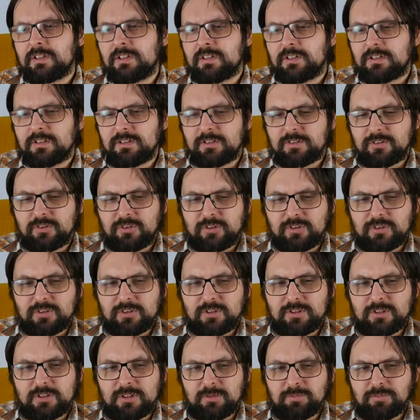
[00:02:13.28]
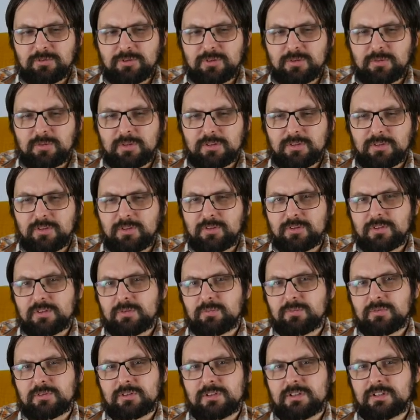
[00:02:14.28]
e, czy na przykład o
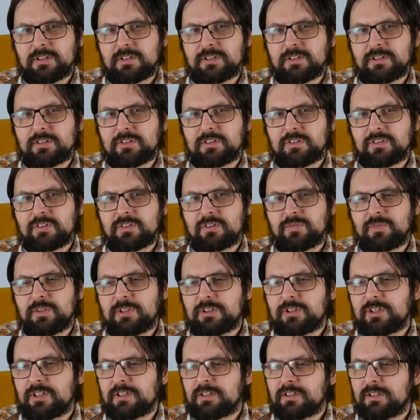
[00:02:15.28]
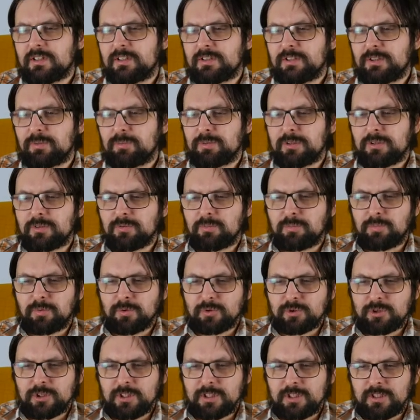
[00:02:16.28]
tym, że zwierzęta nie będą
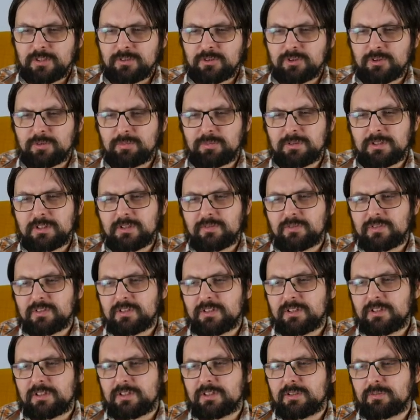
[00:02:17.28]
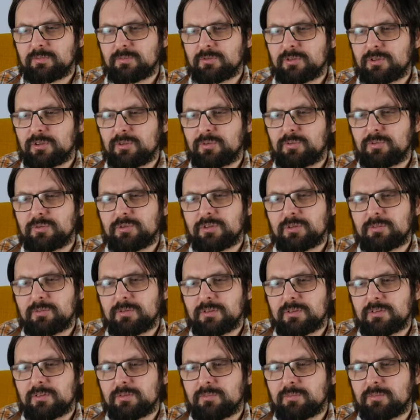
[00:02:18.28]
pożerać siebie nawzajem, że ludzie
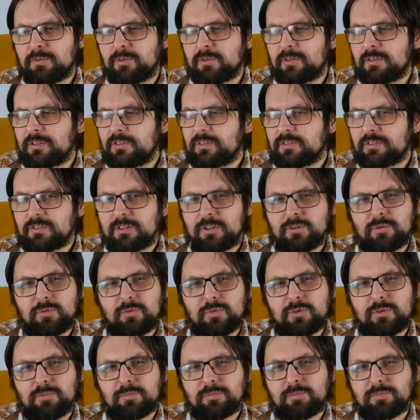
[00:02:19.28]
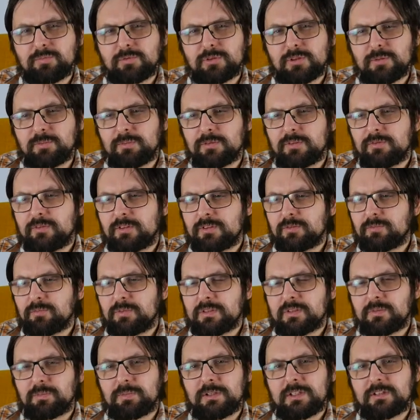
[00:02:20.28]
będą mogli z naturą przebywać
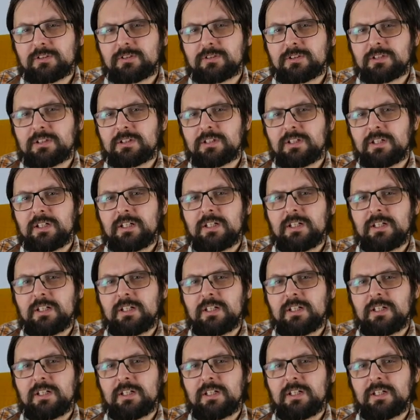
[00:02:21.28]
bezpiecznie.